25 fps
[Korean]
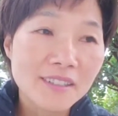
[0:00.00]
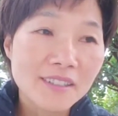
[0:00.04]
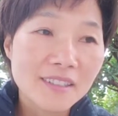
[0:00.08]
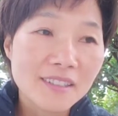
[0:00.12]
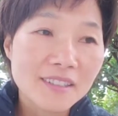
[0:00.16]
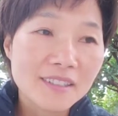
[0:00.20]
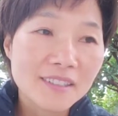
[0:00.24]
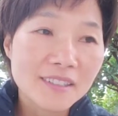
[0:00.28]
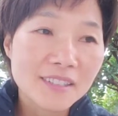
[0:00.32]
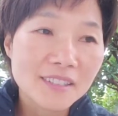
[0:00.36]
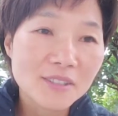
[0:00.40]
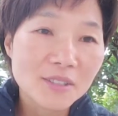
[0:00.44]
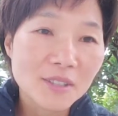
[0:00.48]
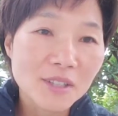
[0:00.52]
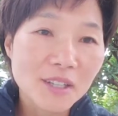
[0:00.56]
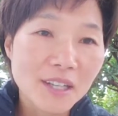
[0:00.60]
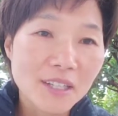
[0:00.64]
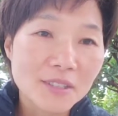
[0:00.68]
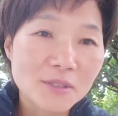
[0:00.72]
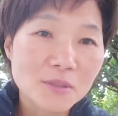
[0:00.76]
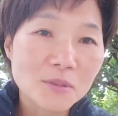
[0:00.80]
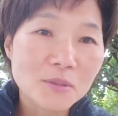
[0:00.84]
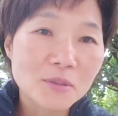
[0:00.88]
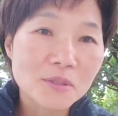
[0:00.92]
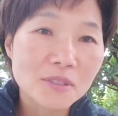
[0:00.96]
그래서
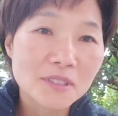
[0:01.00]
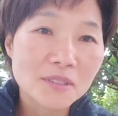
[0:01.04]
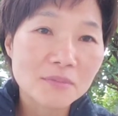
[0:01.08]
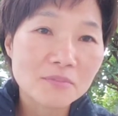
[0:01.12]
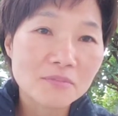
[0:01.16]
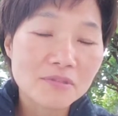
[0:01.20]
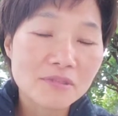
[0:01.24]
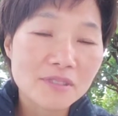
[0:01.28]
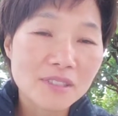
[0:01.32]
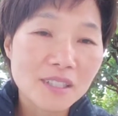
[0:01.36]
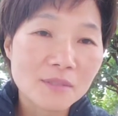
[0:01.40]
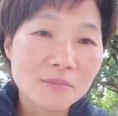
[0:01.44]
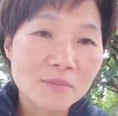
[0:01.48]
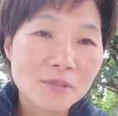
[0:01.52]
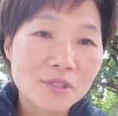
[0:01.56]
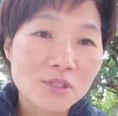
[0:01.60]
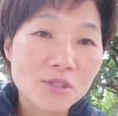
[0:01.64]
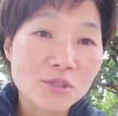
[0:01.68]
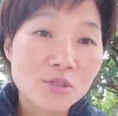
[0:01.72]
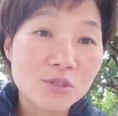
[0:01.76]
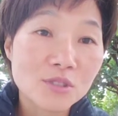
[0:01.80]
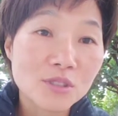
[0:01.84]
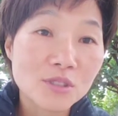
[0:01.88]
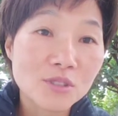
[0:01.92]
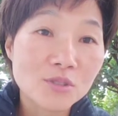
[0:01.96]
가족들의 부담을
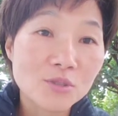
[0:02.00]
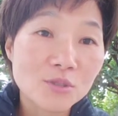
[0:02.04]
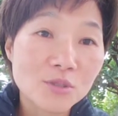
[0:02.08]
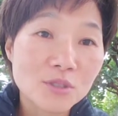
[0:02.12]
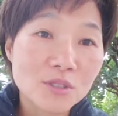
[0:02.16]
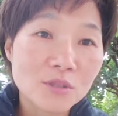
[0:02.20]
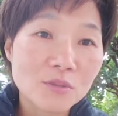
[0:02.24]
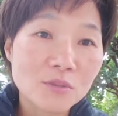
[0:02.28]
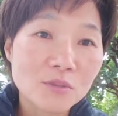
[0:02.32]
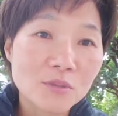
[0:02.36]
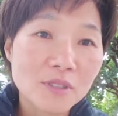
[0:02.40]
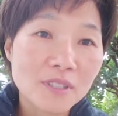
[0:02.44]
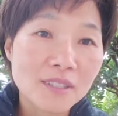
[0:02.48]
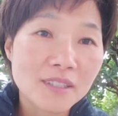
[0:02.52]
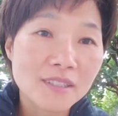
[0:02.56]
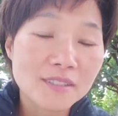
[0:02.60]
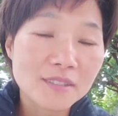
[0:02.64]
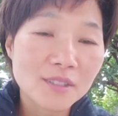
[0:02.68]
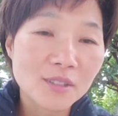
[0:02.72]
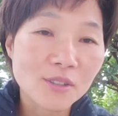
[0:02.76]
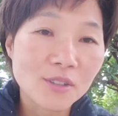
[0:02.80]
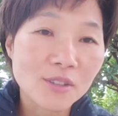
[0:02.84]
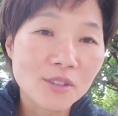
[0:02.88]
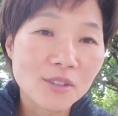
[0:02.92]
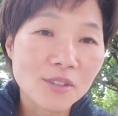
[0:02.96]
줄여주기
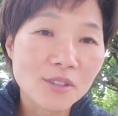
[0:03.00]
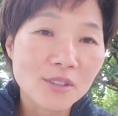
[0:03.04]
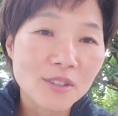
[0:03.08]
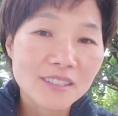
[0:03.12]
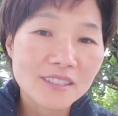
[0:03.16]
위해서